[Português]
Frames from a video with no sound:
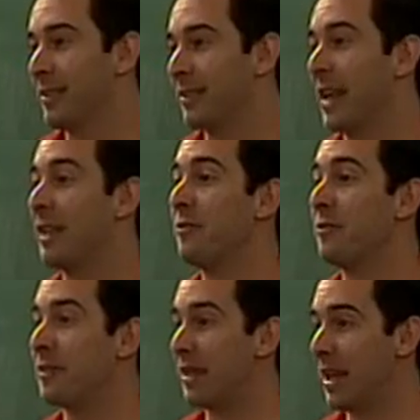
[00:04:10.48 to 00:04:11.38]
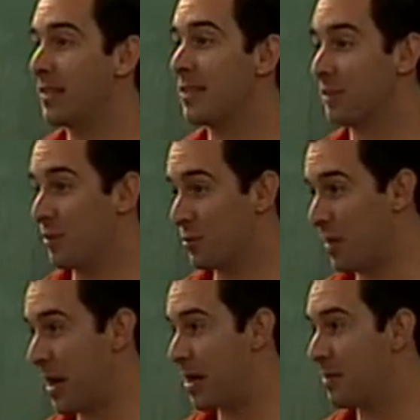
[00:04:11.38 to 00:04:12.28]
da deficiência
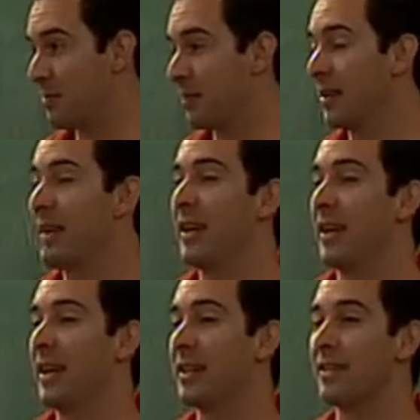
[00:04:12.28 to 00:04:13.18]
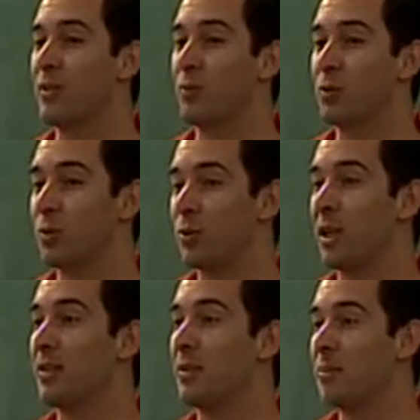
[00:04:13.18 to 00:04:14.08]
visual, esse mundo
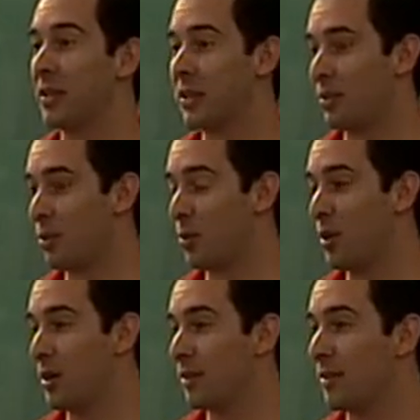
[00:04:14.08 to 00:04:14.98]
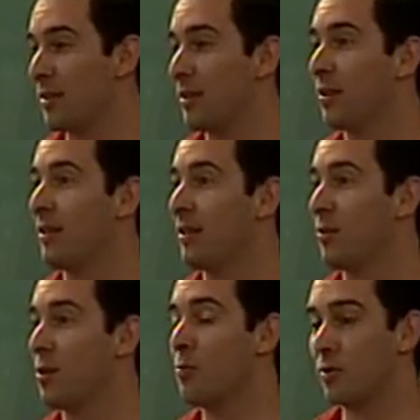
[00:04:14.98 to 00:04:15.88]
das limitações com o